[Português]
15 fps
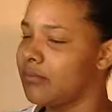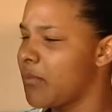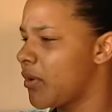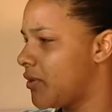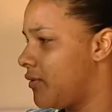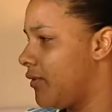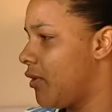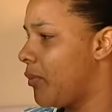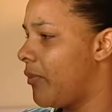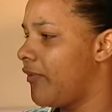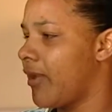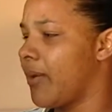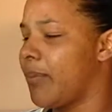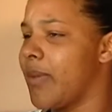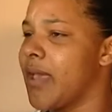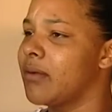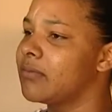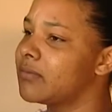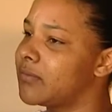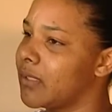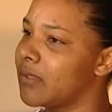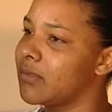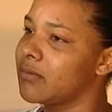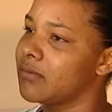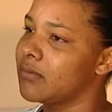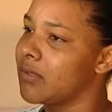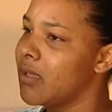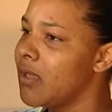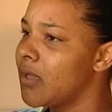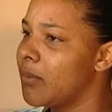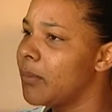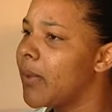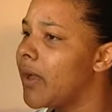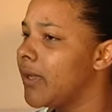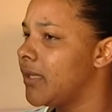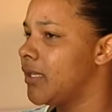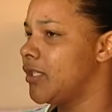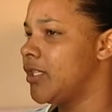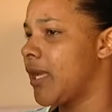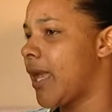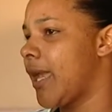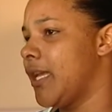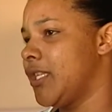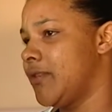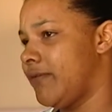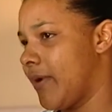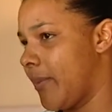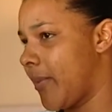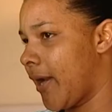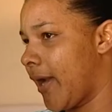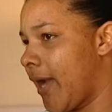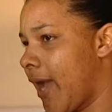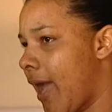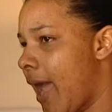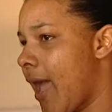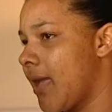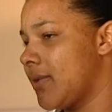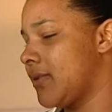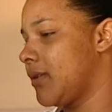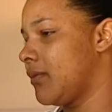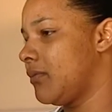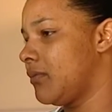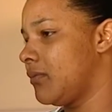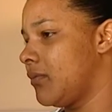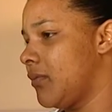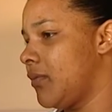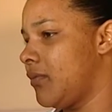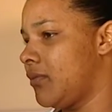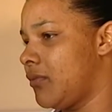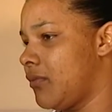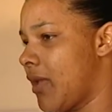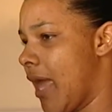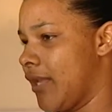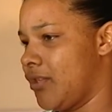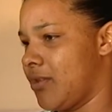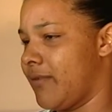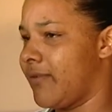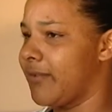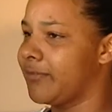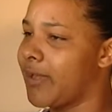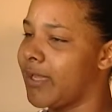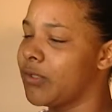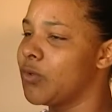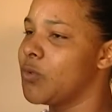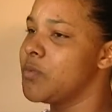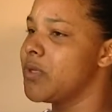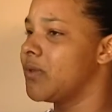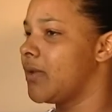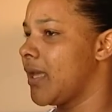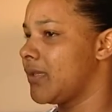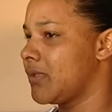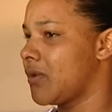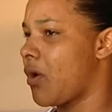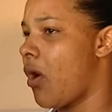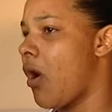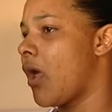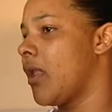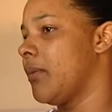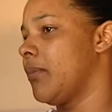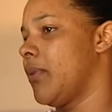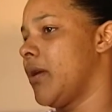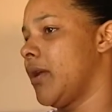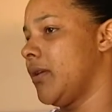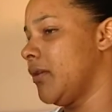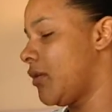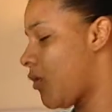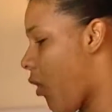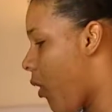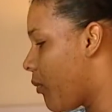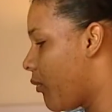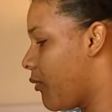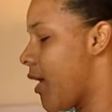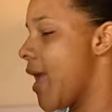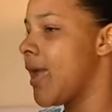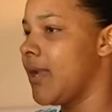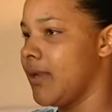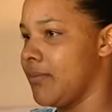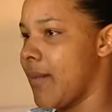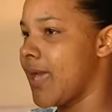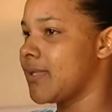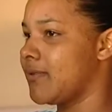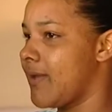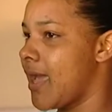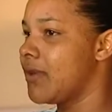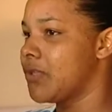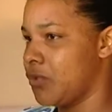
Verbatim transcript: Meus filhos ficam perguntando, mãe, que dia que a gente vai para casa? a gente só vai ficar dormindo na escola, mãe. Como ele, mais velho,